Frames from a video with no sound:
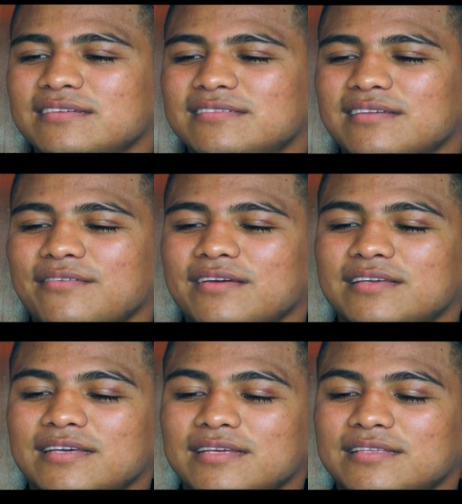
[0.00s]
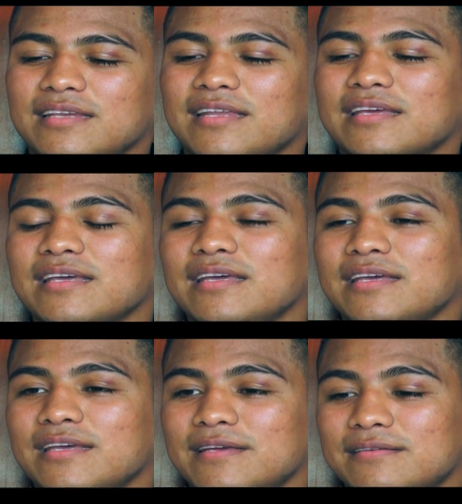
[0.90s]
Sabés que tenés
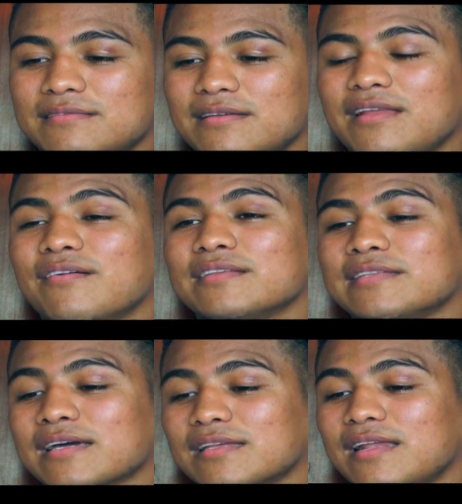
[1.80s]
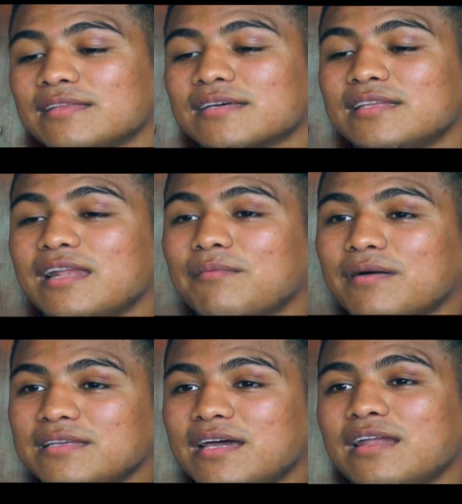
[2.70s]
que levantarte a las 3 de la
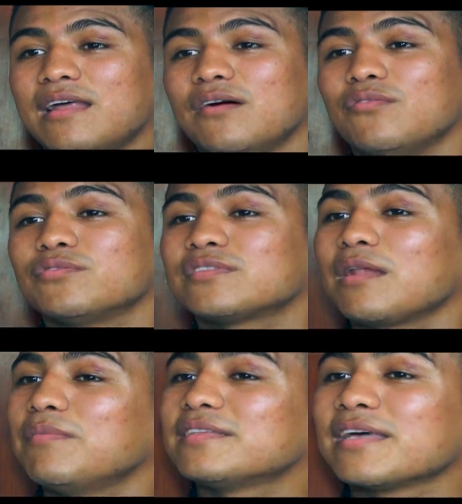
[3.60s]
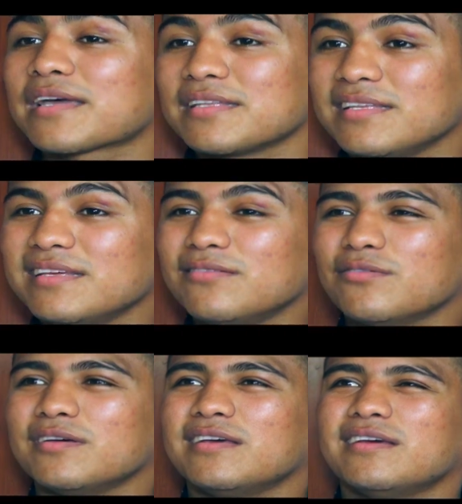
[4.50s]
mañana o tal vez estar rendido,